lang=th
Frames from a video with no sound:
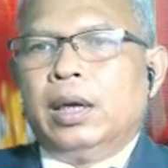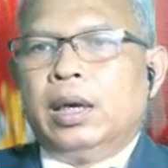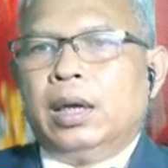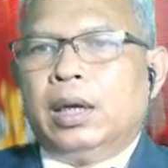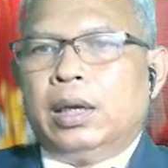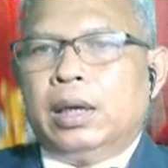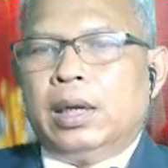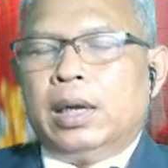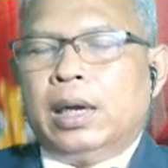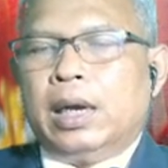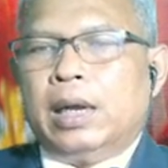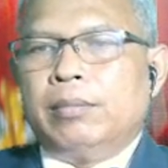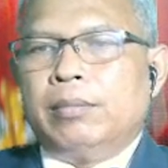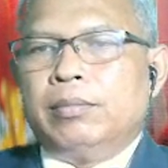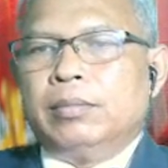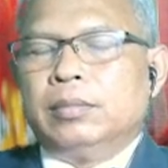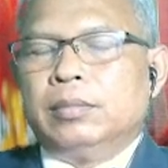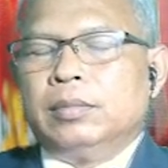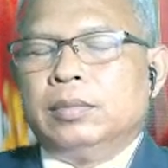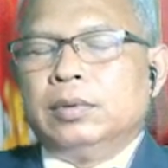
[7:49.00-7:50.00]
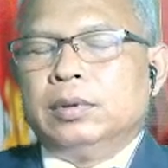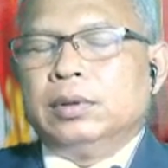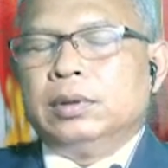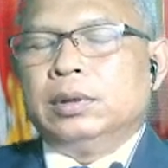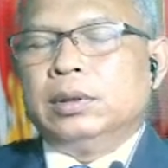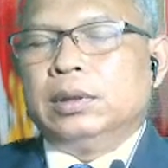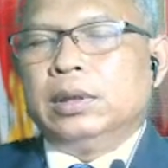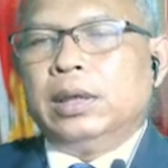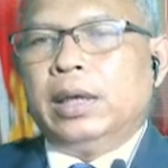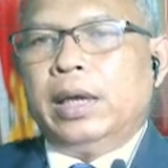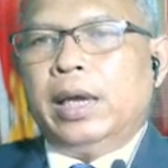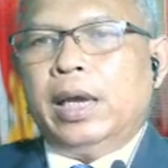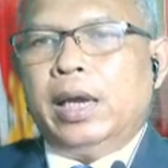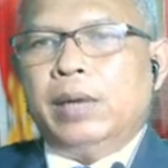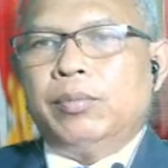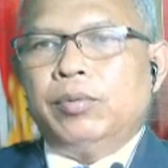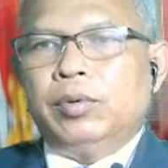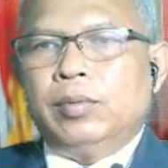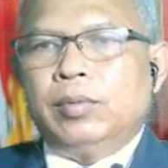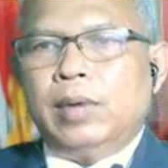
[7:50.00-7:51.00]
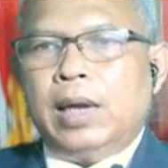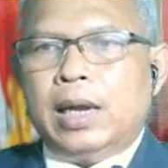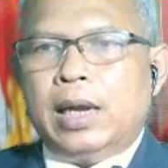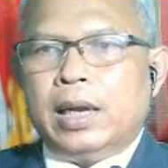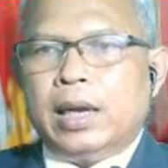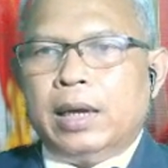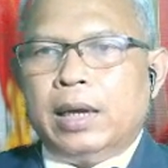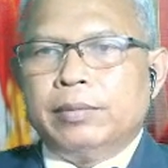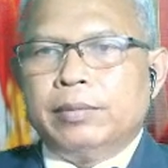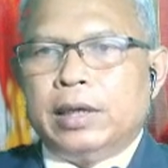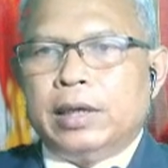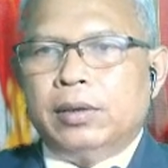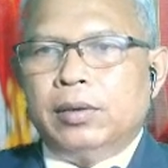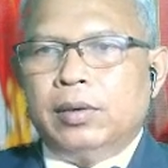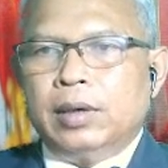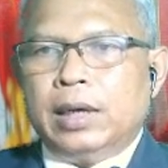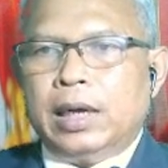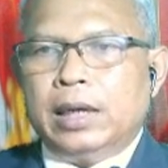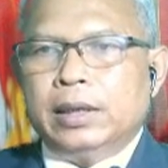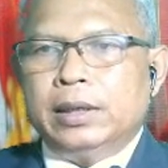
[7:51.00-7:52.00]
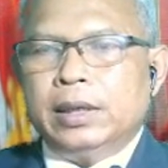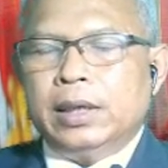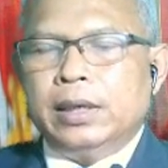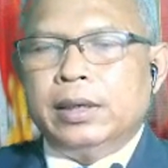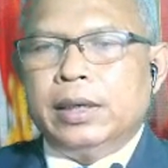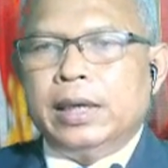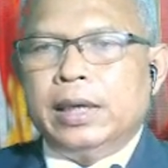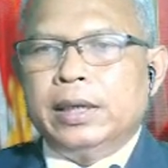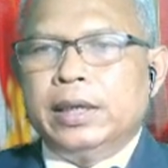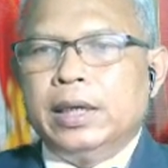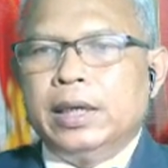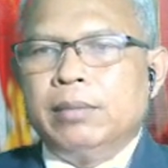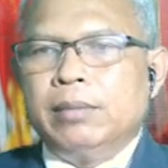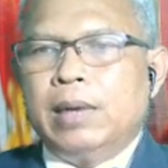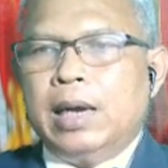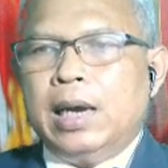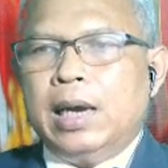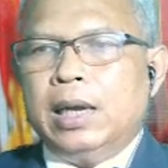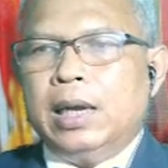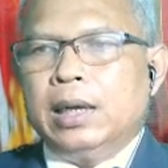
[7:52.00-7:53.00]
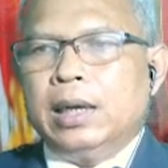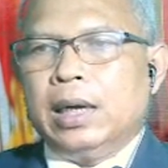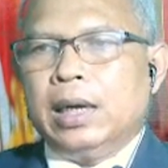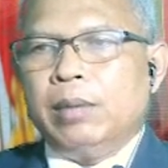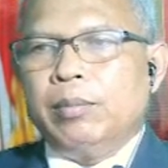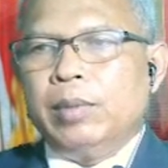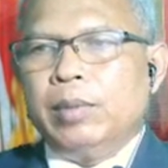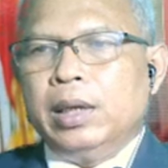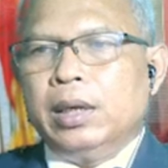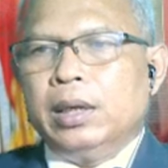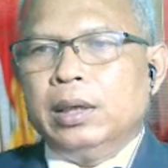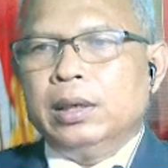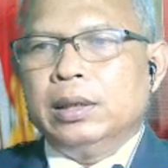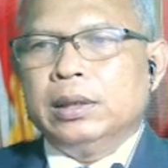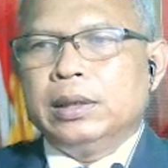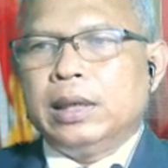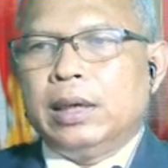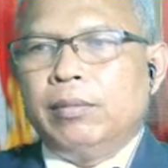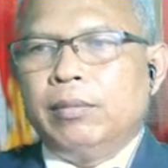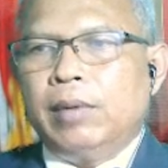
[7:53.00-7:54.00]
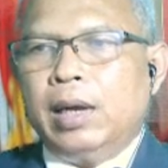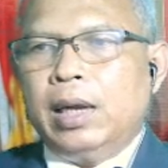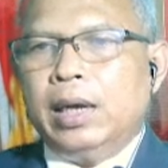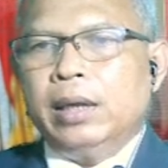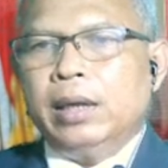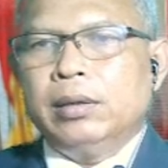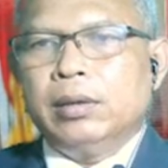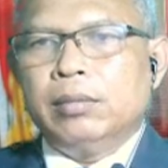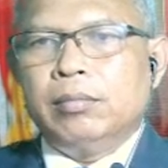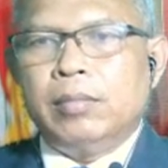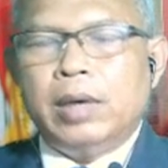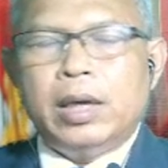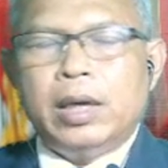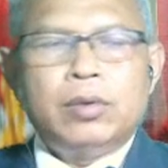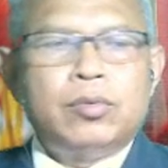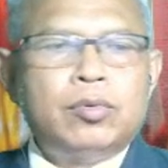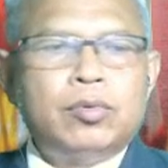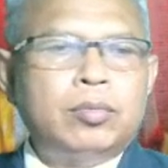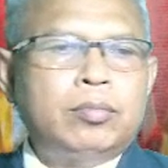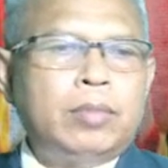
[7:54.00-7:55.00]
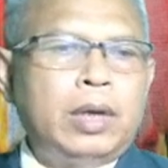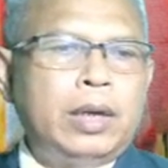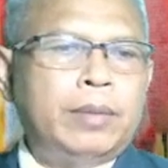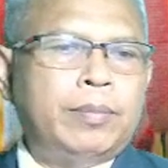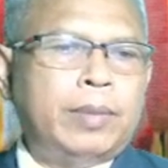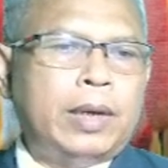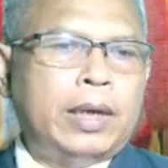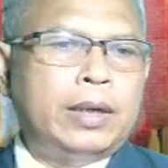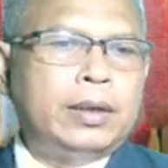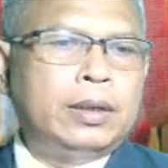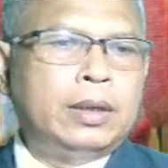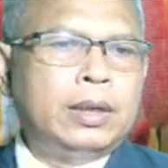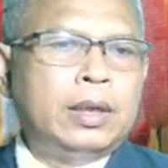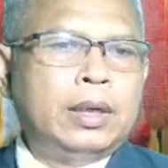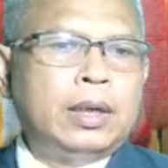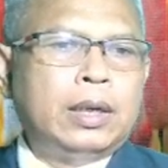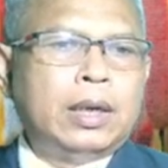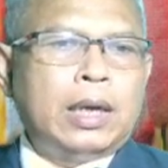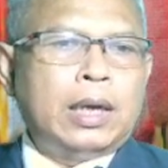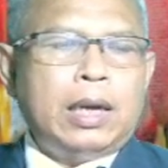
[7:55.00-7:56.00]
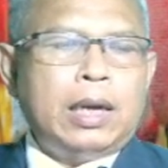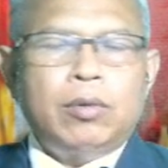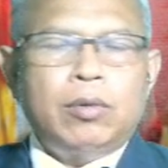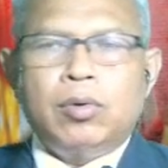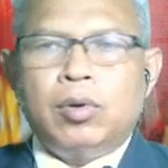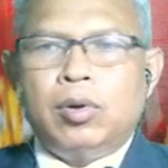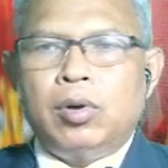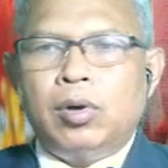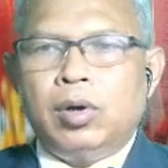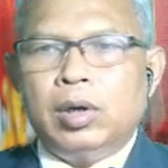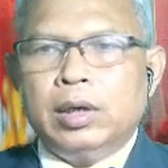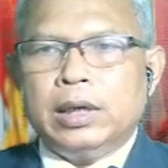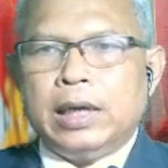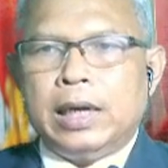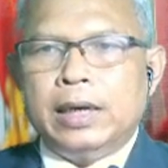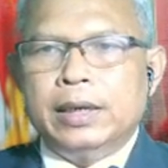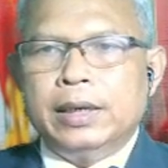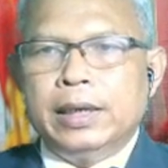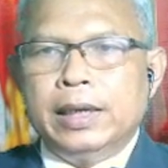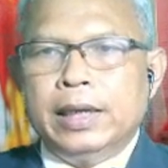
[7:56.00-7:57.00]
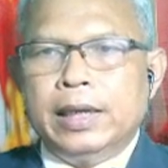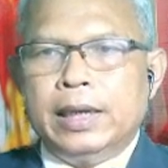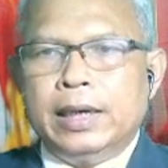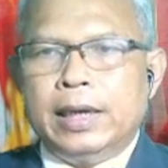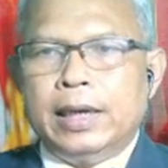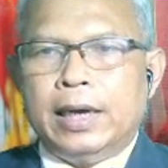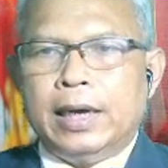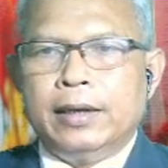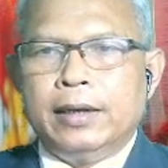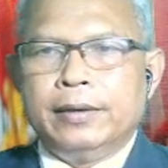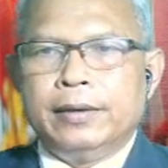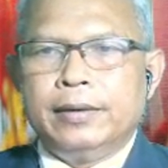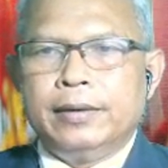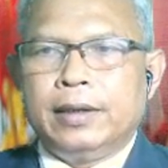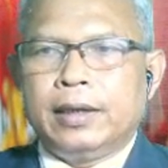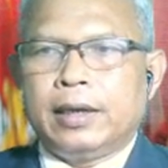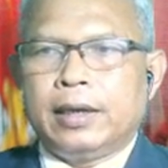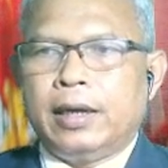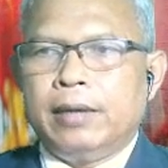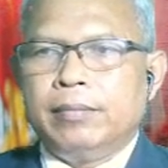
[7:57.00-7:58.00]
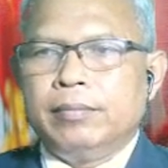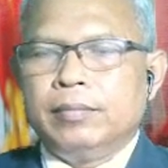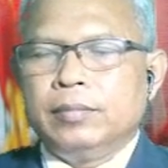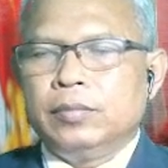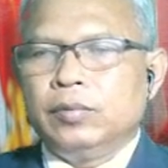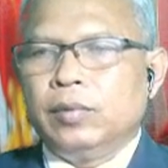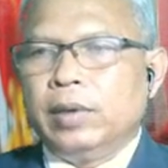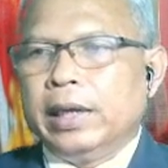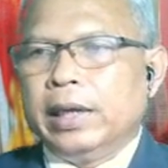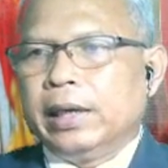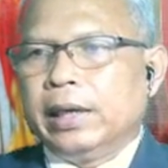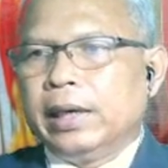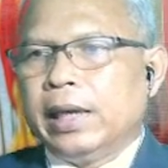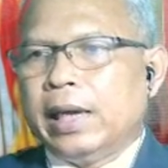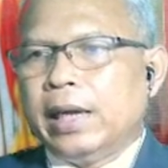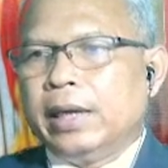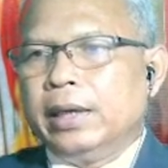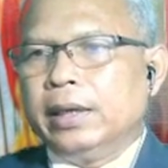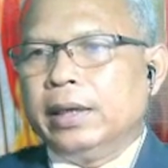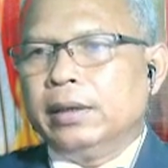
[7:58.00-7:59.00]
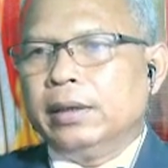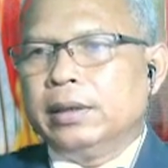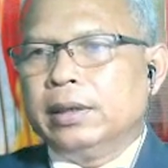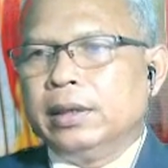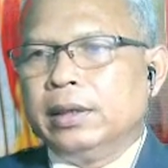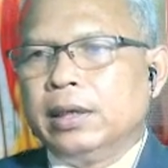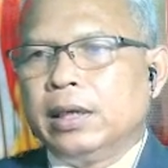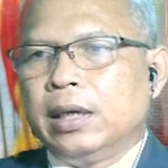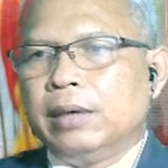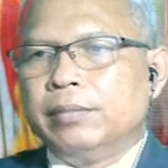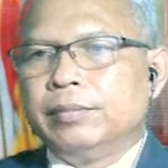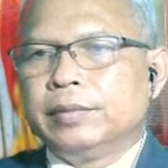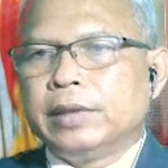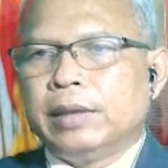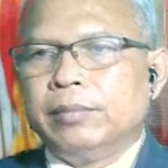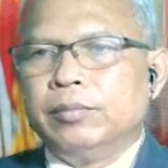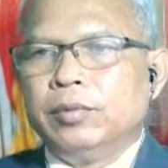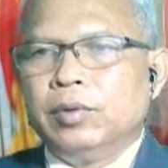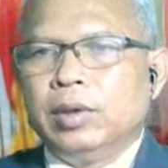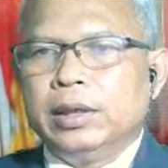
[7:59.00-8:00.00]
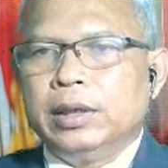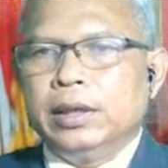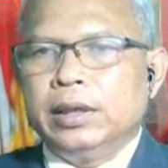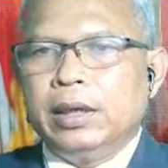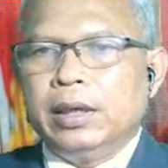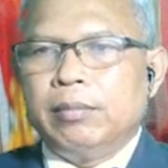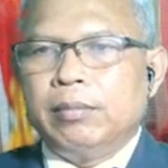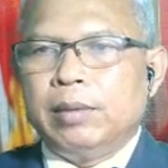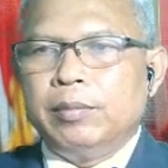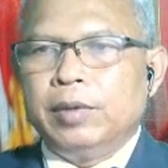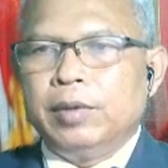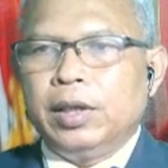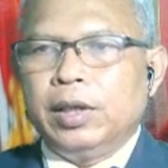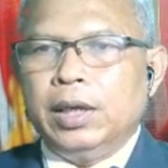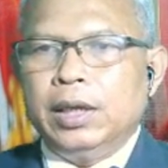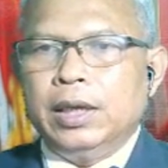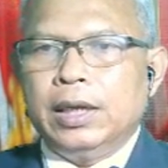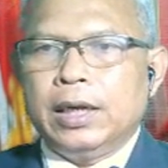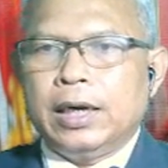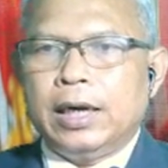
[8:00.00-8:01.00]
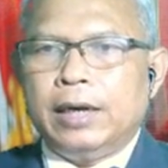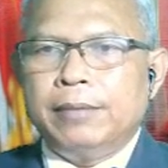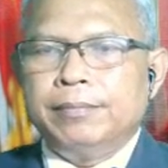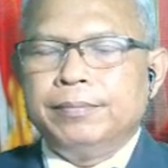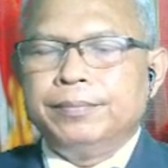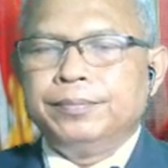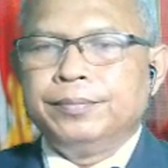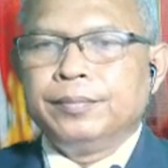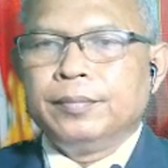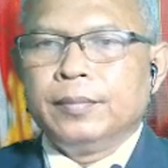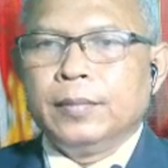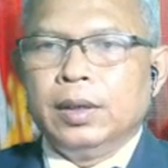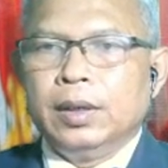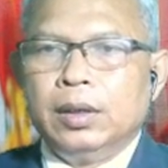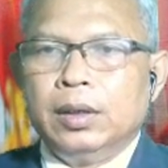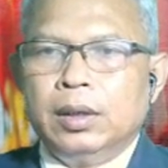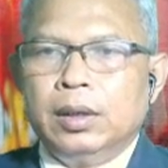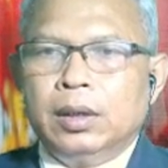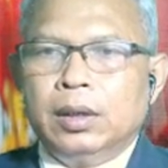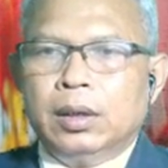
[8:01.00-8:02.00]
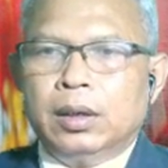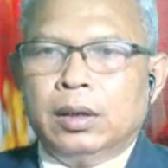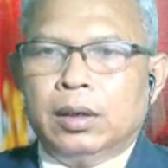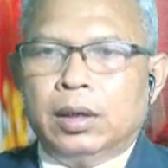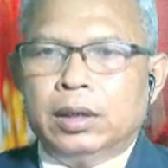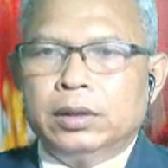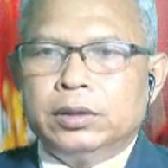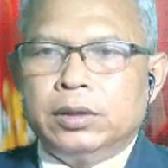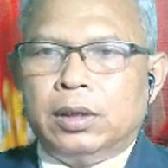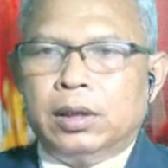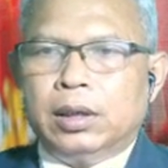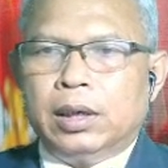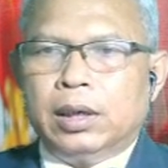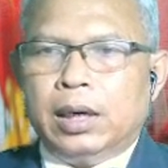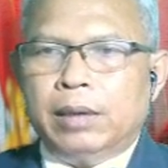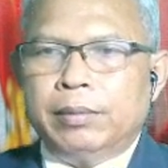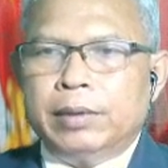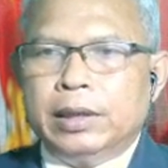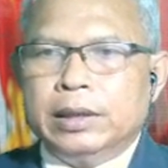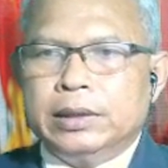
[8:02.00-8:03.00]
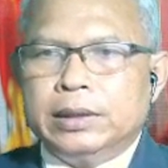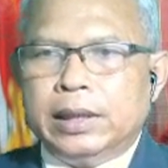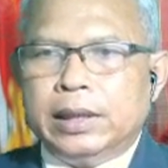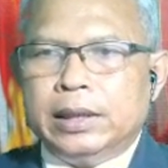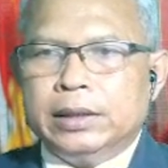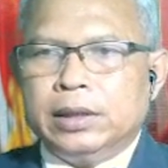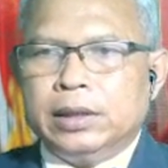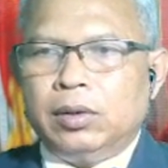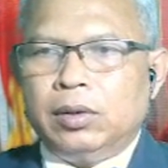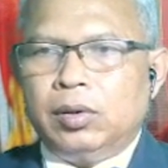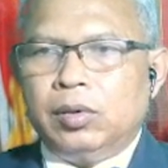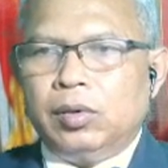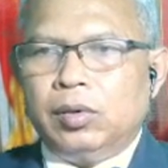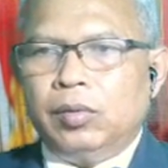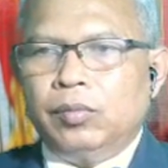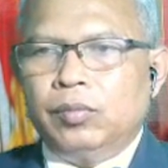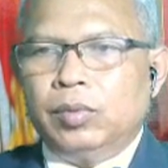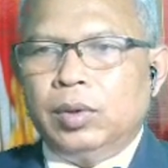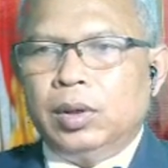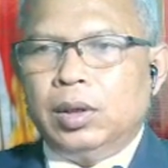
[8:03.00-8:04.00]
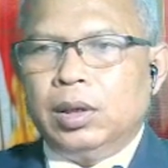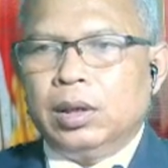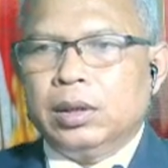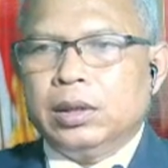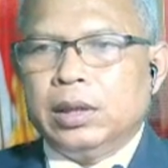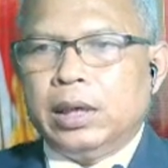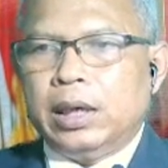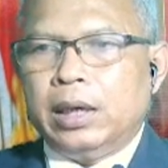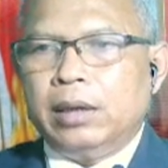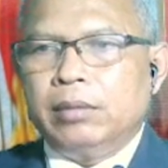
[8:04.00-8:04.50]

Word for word: นะครับ A พูดว่านะครับ ฉันต้องการที่จะเรียนขี่ม้านะครับ B ก็เลยถามว่าแล้วทำไมคุณไม่ไปเข้าคอร์สการเรียนล่ะ นะครับ ตัวแดงๆ นี่ก็คือคำสำนวนที่เรียนมาเมื่อกี้นะครับข้อสองนะครับ it takes a lot of work and